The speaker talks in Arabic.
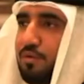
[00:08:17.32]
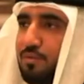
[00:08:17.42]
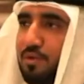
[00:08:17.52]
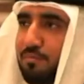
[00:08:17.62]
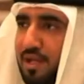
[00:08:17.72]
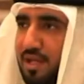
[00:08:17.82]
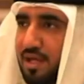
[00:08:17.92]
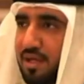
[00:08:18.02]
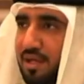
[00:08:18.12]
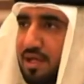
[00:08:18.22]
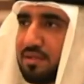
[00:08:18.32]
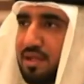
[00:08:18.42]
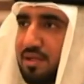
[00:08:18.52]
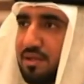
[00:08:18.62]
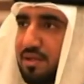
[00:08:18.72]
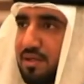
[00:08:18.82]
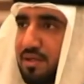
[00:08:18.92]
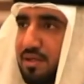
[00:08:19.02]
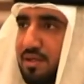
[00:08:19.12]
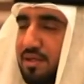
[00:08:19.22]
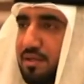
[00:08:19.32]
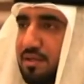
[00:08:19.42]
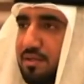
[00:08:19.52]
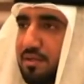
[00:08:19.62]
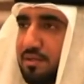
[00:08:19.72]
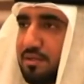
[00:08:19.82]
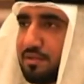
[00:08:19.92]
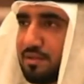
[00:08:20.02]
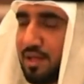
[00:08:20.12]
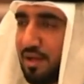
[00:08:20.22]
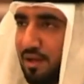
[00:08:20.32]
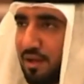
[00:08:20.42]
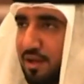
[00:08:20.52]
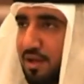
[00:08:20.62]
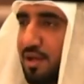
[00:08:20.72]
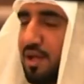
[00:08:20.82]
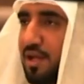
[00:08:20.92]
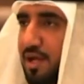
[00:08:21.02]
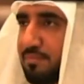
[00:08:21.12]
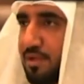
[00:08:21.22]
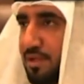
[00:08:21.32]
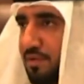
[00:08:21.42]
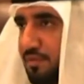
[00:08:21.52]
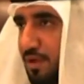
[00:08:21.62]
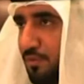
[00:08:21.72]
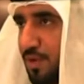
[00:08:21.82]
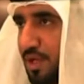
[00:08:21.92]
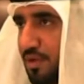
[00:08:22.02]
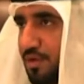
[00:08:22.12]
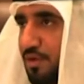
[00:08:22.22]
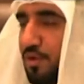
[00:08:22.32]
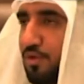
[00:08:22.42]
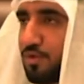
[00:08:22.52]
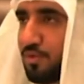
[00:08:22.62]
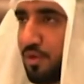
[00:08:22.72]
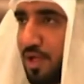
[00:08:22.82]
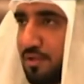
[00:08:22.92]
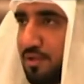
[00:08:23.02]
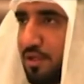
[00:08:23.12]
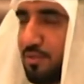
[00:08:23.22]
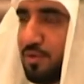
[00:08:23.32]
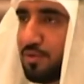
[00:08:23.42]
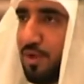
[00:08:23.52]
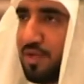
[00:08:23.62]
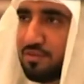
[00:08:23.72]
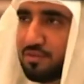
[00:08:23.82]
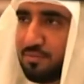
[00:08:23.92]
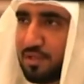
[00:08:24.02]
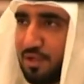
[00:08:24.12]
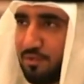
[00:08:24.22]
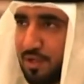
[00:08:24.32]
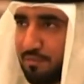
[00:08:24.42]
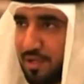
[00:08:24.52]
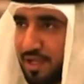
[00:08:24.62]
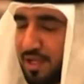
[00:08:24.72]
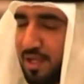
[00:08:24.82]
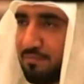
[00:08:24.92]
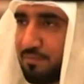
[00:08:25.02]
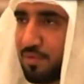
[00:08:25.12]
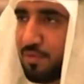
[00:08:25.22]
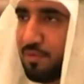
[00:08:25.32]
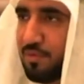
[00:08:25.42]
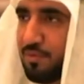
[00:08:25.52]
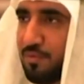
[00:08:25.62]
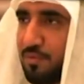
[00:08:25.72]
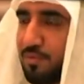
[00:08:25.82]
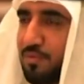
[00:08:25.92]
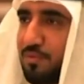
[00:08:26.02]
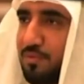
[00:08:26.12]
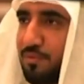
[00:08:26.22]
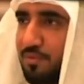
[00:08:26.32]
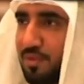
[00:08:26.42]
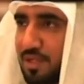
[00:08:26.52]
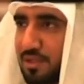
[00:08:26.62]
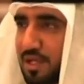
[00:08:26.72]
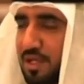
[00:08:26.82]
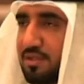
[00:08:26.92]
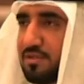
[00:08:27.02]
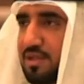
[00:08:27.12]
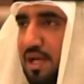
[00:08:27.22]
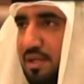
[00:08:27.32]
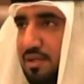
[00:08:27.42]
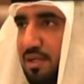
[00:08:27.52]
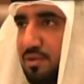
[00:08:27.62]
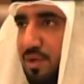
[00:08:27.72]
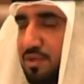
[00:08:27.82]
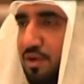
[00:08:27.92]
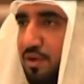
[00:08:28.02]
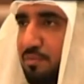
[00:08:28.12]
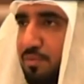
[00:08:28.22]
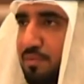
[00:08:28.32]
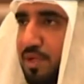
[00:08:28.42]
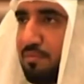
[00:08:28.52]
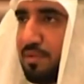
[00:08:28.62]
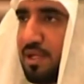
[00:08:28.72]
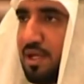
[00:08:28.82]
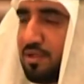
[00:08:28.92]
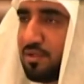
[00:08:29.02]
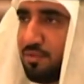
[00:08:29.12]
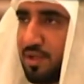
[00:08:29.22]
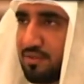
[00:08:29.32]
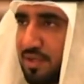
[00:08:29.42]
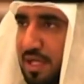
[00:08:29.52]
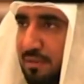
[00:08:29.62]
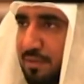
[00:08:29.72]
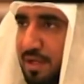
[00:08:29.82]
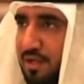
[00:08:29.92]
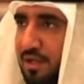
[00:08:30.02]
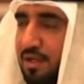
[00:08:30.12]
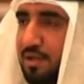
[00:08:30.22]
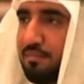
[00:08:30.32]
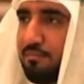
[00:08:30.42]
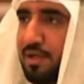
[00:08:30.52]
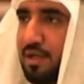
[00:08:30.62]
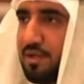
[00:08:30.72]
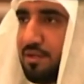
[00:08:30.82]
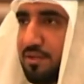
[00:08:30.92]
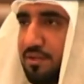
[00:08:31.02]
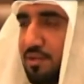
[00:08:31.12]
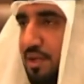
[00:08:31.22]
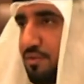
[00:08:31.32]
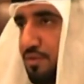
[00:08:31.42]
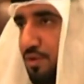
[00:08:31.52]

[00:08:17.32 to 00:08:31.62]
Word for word: والمراه عن طريق طرح آراها الله الحمد احنا في دوله تقدر وتعزز من دور المرأة وإن نطرح تحديات تواجههم ممكن من ناحية فرص العمل من ناحية إجازة